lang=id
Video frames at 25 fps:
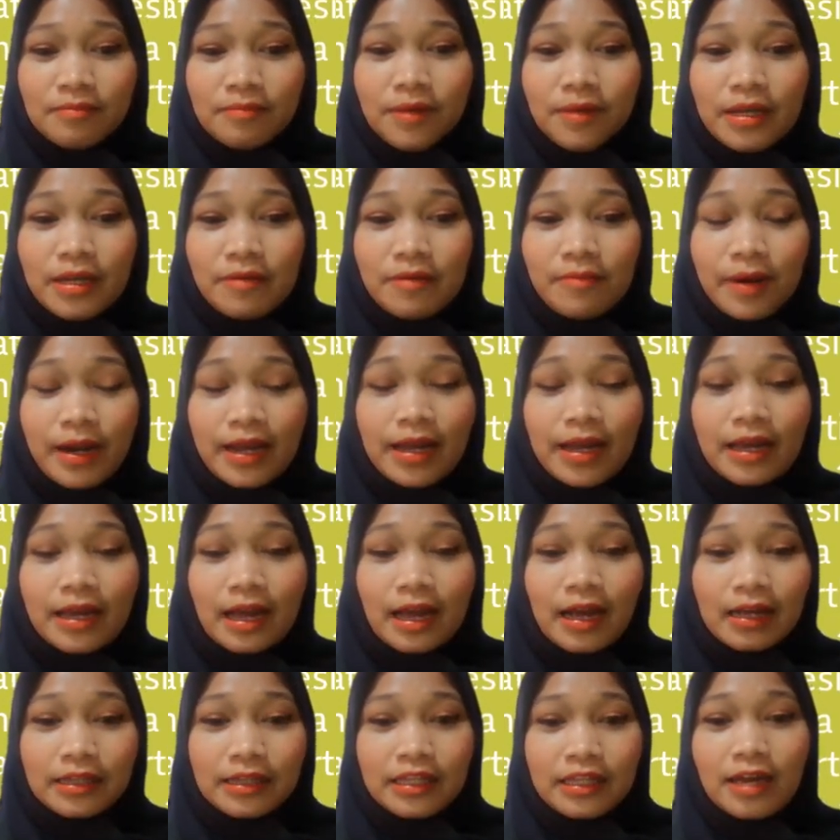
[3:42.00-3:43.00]
Bagi
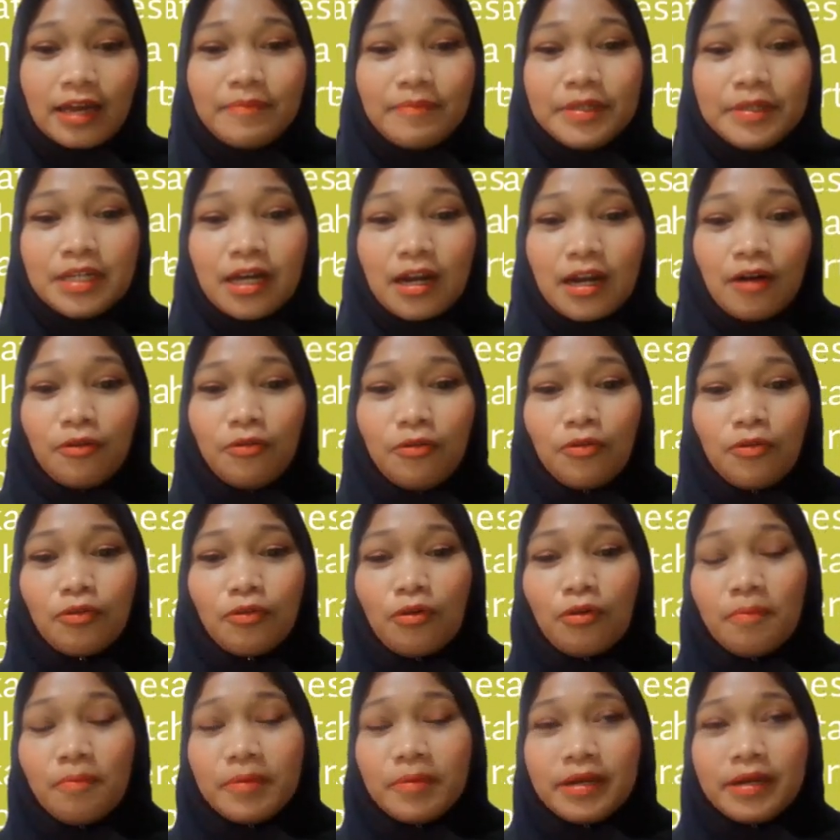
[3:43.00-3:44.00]
mereka ketika bicara
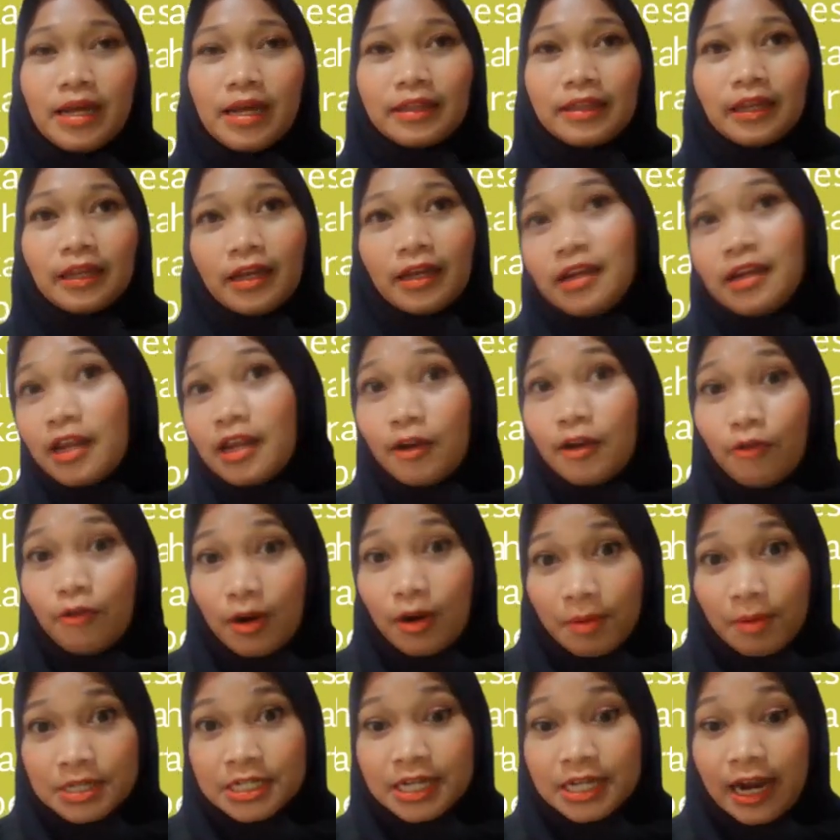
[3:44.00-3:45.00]
hukum datangnya dari
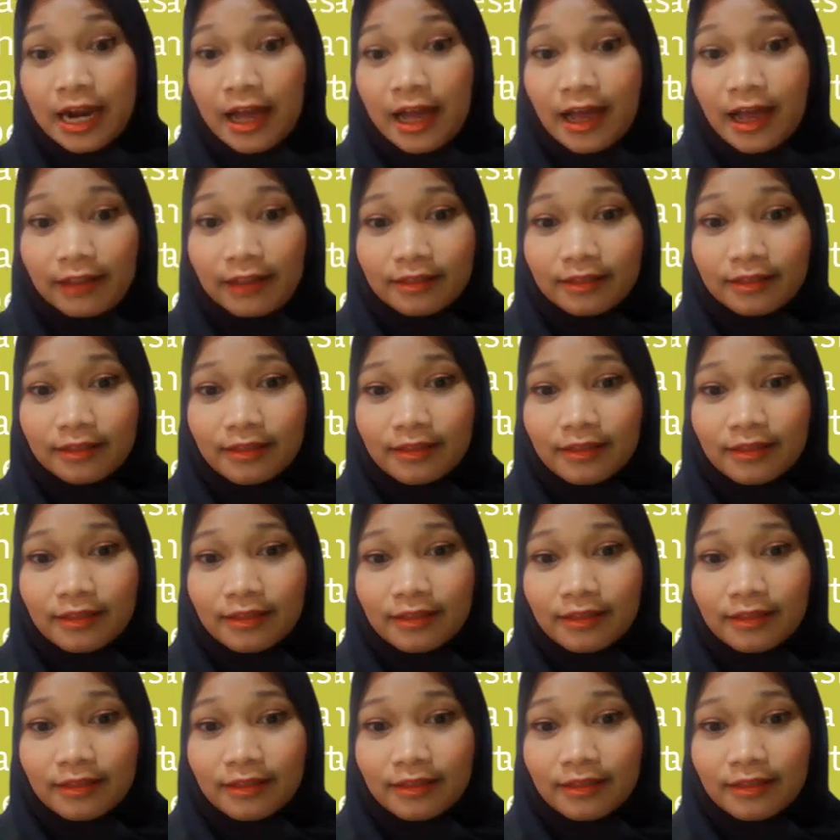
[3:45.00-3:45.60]
luar masyarakat